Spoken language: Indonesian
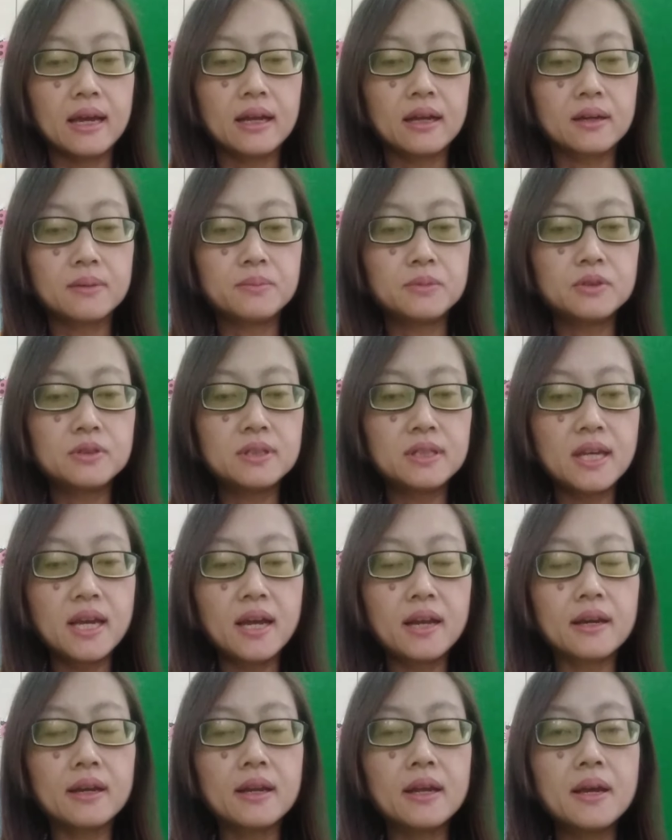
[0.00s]

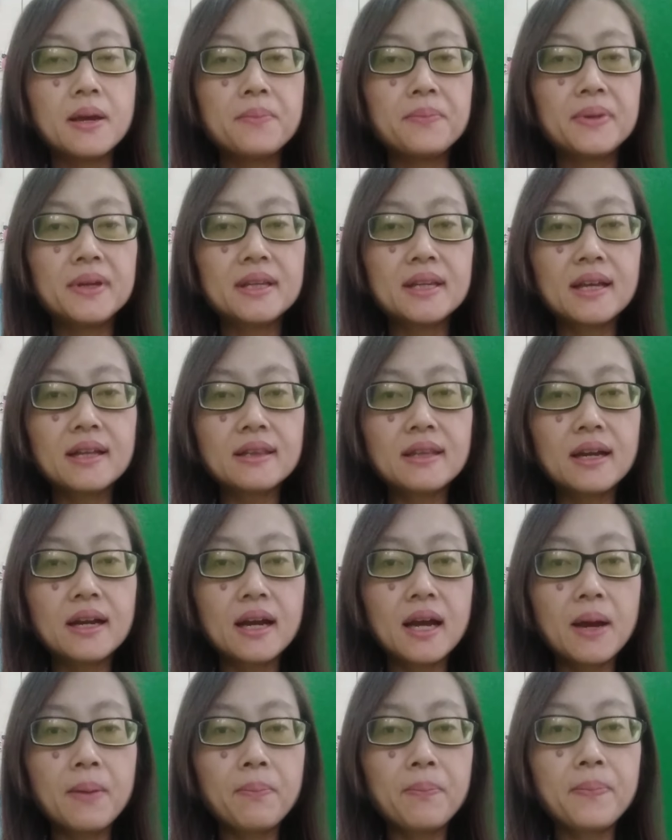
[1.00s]
Kemudian, binatang
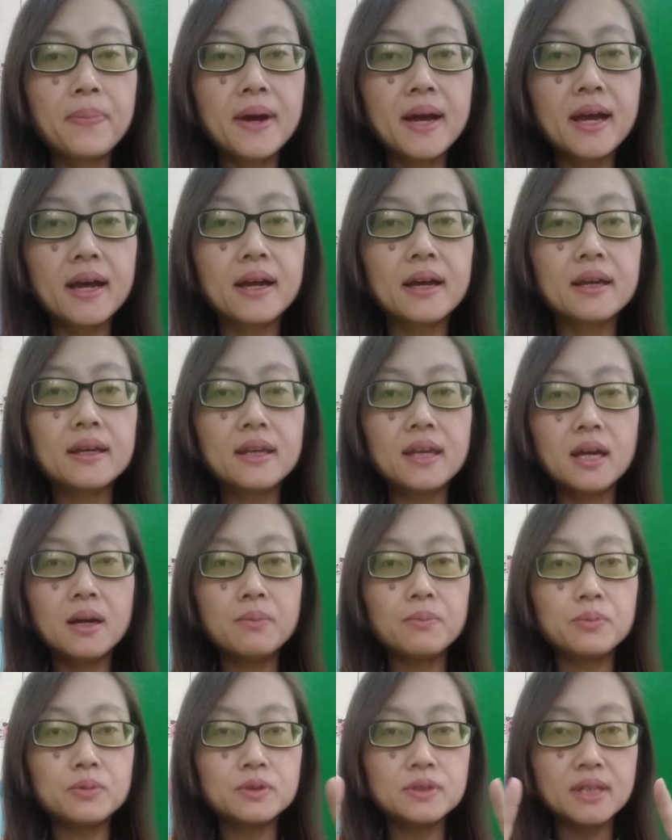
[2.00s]
apa
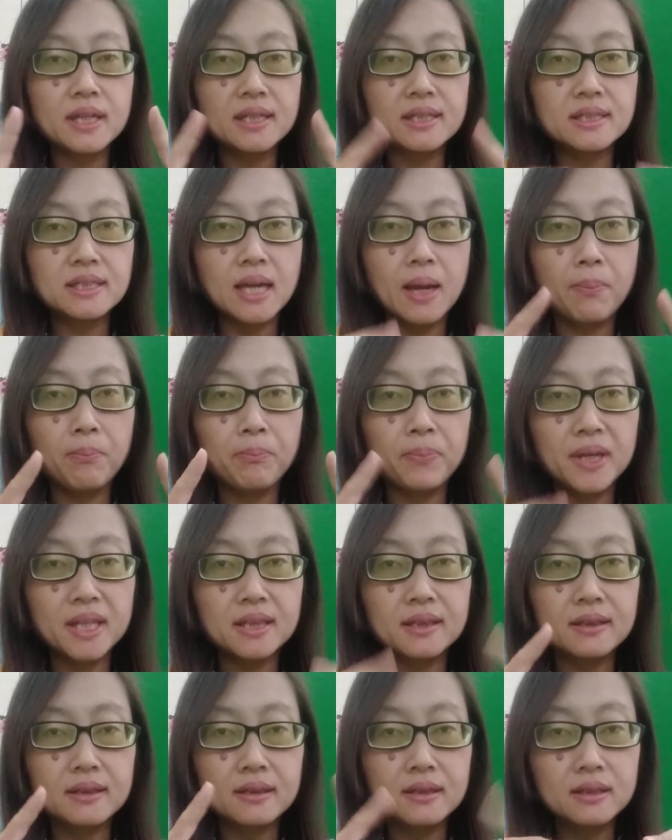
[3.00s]
yang punya capit?
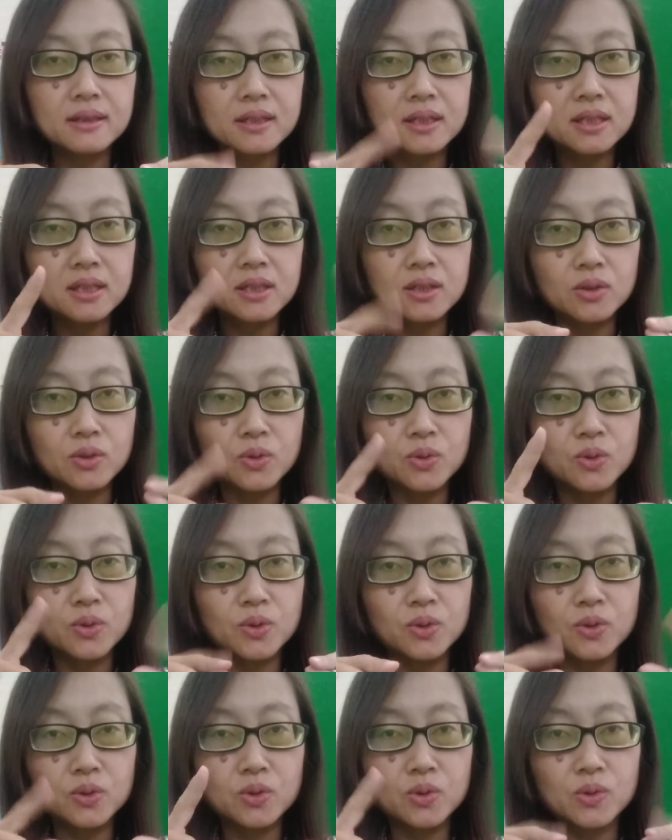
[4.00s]

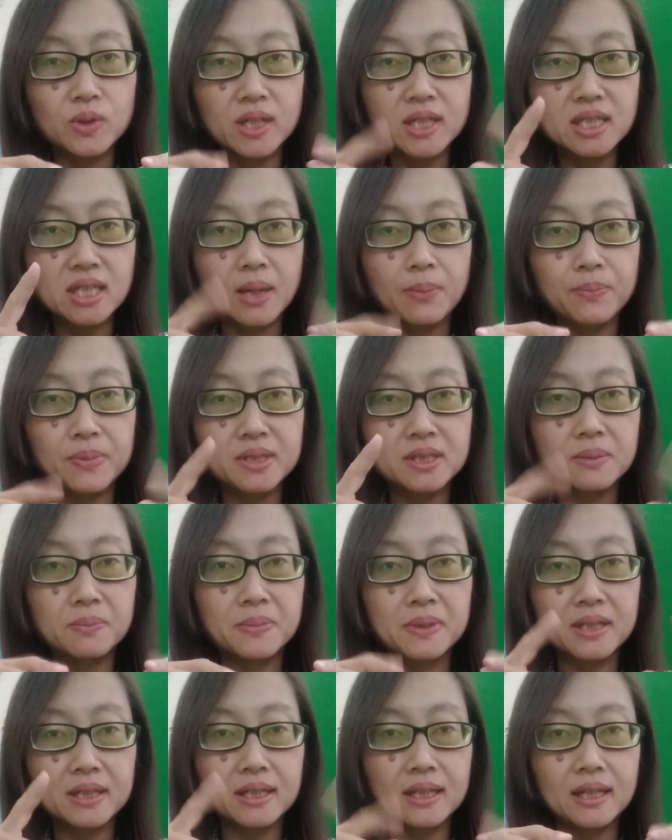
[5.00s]
Oh, dua capit
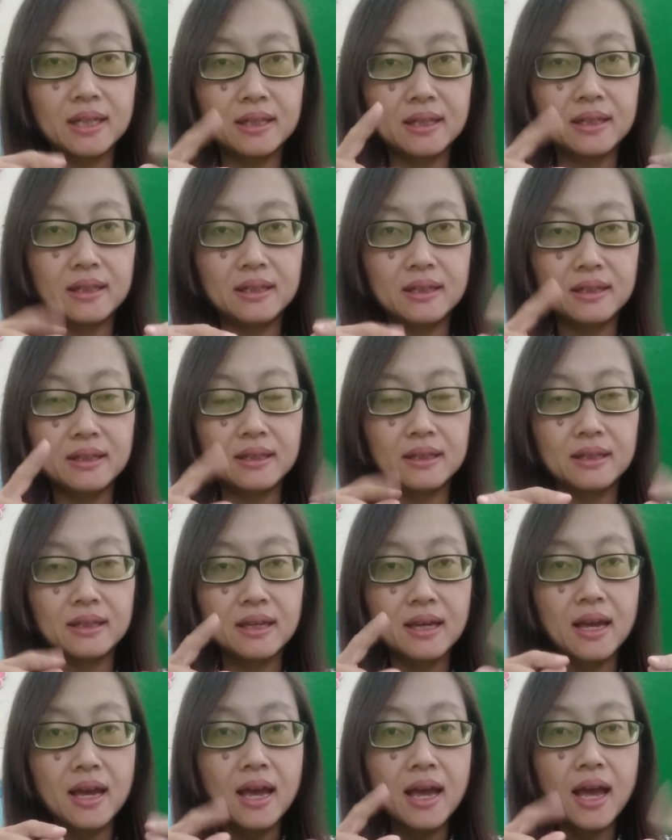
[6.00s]
seperti ini.
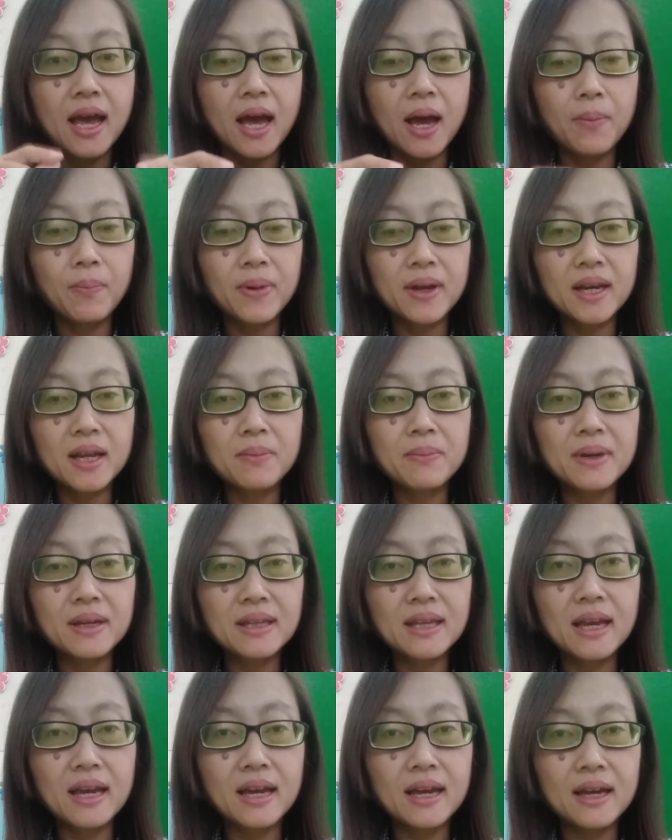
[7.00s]
Apa
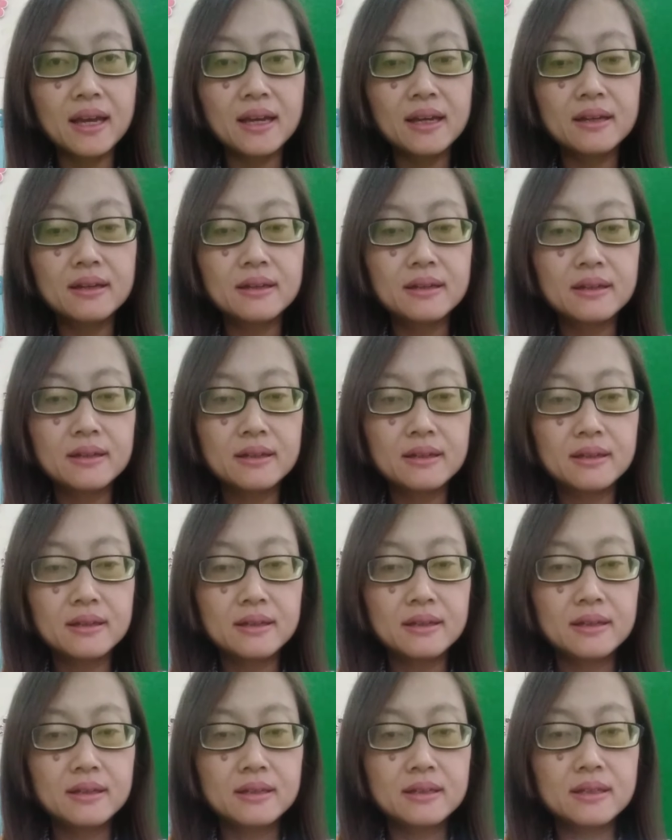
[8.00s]
namanya?
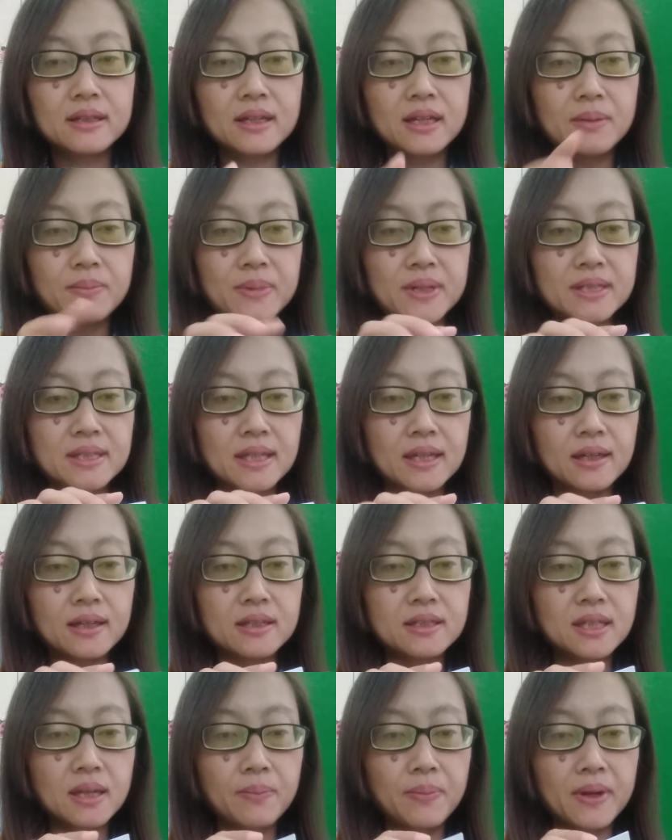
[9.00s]
Dalam bahasa
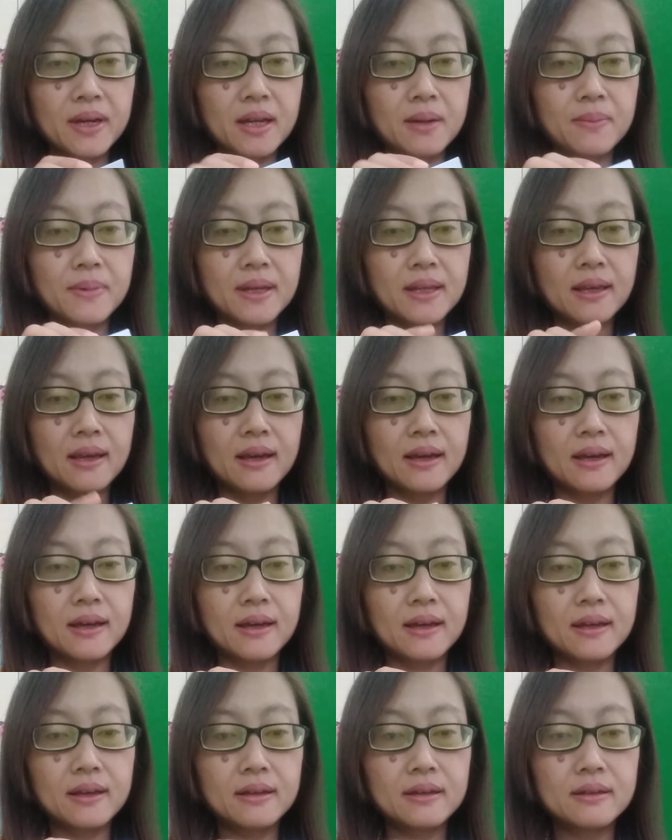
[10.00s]
Inggris apa
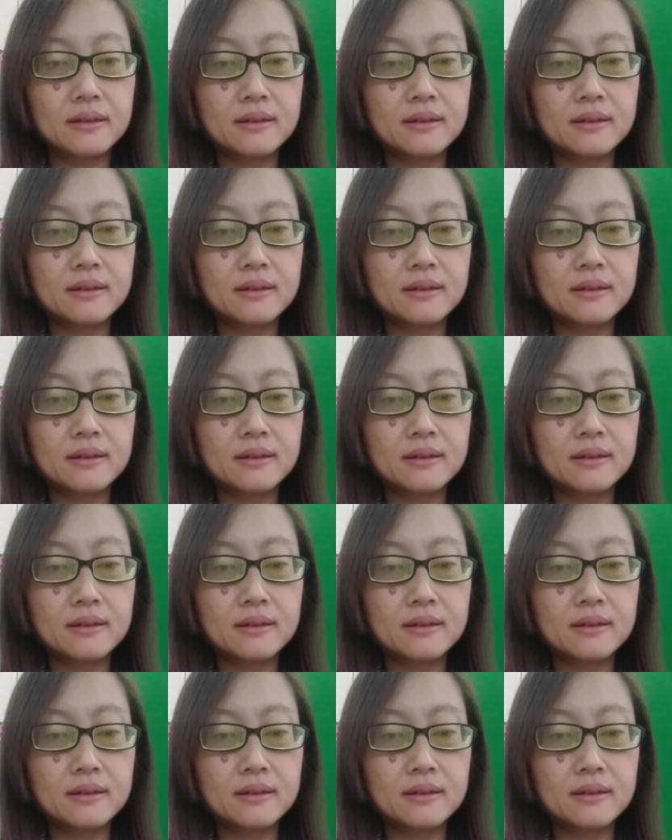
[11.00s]
namanya?